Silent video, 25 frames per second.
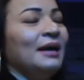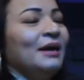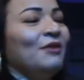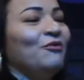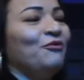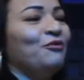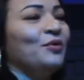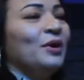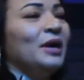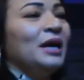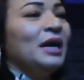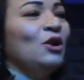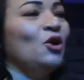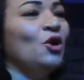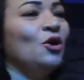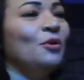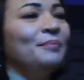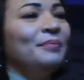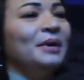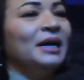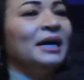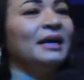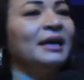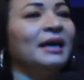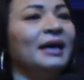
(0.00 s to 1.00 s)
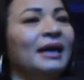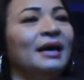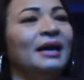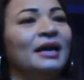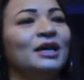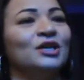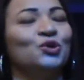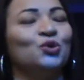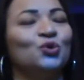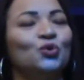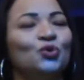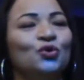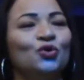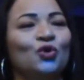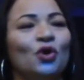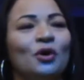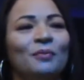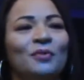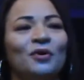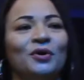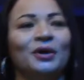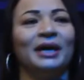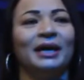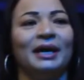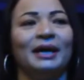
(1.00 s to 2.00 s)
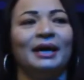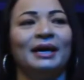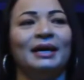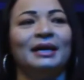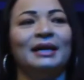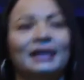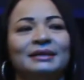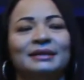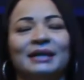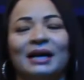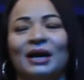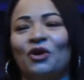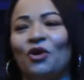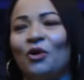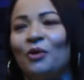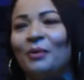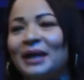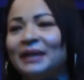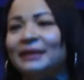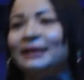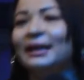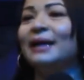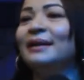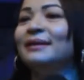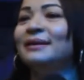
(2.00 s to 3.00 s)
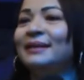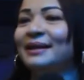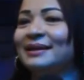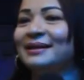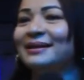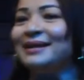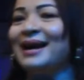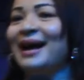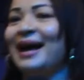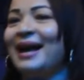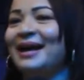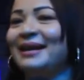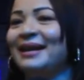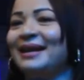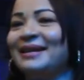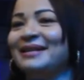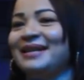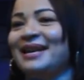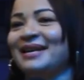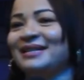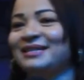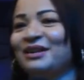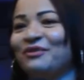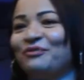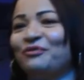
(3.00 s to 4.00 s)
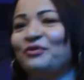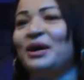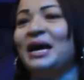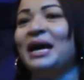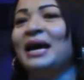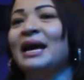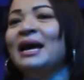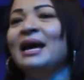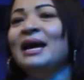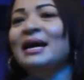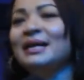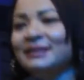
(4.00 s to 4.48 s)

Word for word: eh, fue el hombre que Jesús como que le sacó bastantes canas y ese fue